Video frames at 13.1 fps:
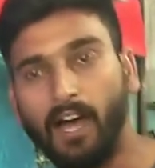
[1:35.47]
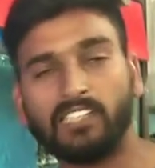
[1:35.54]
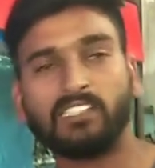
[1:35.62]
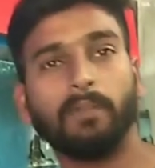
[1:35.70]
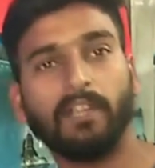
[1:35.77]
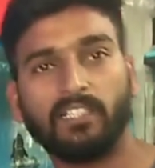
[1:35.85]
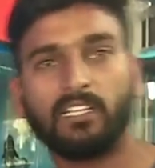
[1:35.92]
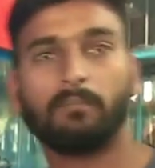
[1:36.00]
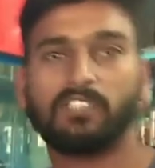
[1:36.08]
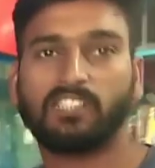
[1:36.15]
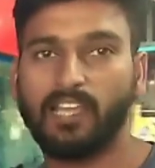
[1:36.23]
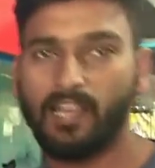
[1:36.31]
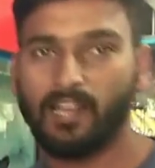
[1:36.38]
पांच मिनट तक
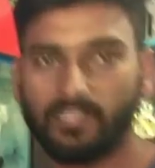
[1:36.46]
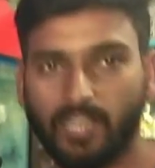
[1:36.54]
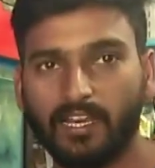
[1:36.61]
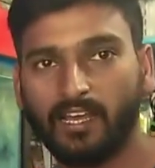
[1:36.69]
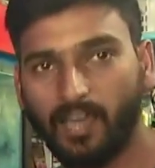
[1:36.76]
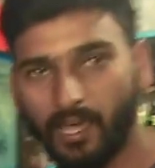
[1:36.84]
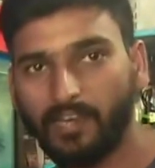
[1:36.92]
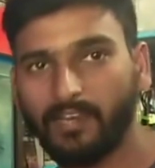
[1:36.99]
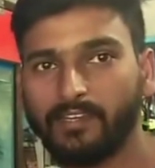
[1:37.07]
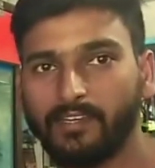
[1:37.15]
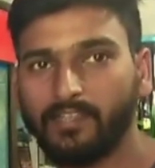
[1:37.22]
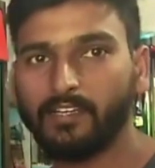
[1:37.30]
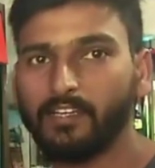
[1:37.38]
मछली अगर दाना खा
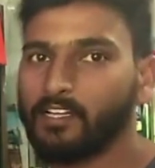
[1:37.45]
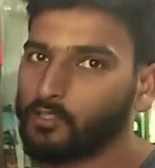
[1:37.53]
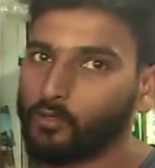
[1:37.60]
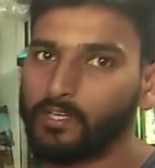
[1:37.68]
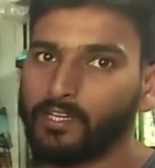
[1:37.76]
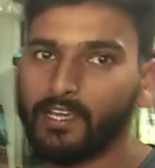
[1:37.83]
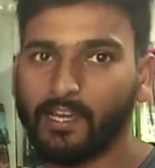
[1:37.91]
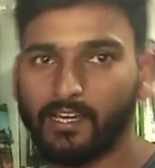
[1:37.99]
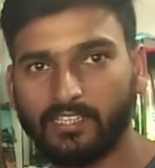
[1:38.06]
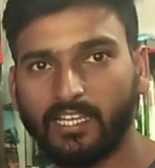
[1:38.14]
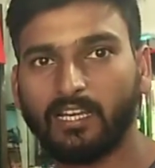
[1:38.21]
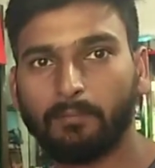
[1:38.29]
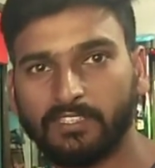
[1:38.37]
लेंगी तो ठीक है अगर
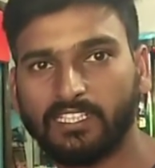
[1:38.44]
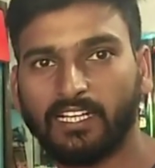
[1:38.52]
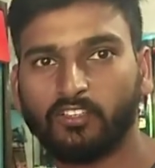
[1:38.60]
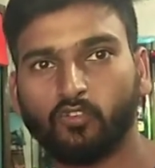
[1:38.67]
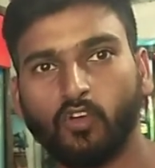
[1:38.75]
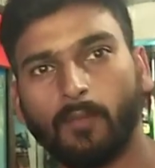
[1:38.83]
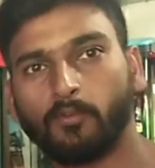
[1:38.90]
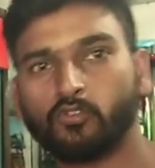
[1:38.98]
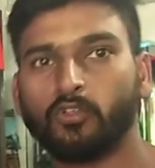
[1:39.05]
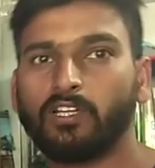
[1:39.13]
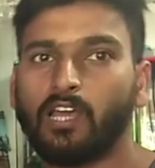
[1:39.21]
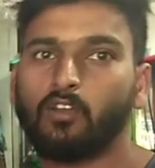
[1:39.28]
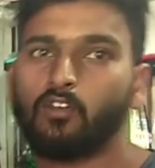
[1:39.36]
दाना बचा रहता है तो आप
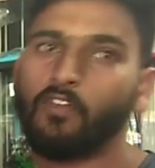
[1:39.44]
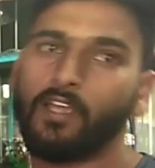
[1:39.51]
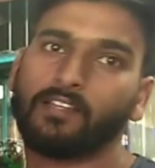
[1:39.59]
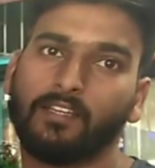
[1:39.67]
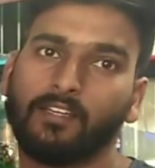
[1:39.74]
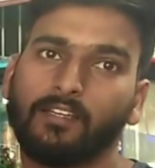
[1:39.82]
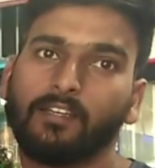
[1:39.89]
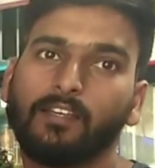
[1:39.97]
उसको निकाल कर फेंक दें